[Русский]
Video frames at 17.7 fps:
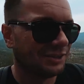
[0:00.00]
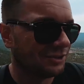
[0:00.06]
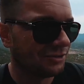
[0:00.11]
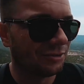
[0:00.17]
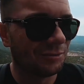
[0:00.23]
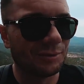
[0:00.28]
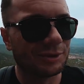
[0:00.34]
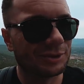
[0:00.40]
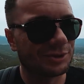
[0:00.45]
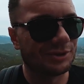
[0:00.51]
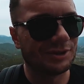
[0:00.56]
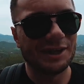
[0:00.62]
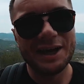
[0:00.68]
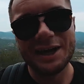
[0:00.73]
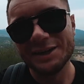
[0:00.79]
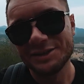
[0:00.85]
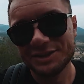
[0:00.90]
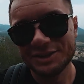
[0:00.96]
думал, что
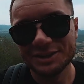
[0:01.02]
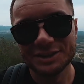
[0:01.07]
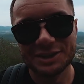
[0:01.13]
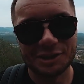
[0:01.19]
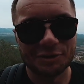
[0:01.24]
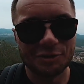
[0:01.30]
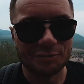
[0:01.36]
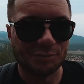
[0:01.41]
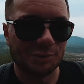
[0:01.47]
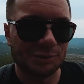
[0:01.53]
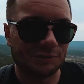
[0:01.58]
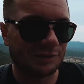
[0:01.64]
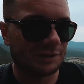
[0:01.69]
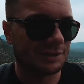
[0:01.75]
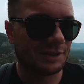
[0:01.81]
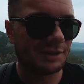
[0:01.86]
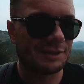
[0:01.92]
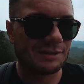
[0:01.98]
я один такой
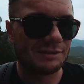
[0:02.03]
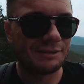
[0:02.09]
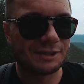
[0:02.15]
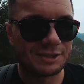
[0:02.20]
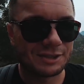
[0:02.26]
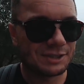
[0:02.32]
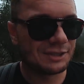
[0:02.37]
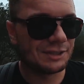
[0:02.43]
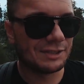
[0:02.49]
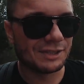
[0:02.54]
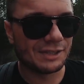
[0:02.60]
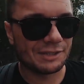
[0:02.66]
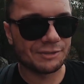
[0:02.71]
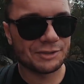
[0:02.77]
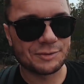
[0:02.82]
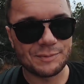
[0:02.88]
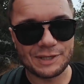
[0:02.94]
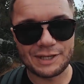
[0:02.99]
подвиг здесь совершил. И,
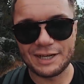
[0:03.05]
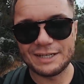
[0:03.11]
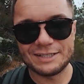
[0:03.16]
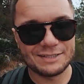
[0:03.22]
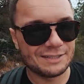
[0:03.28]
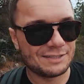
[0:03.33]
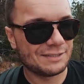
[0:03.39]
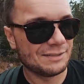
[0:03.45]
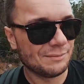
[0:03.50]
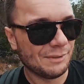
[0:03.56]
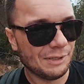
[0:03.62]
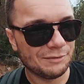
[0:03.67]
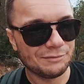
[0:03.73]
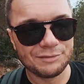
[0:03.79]
короче, пока я здесь снимал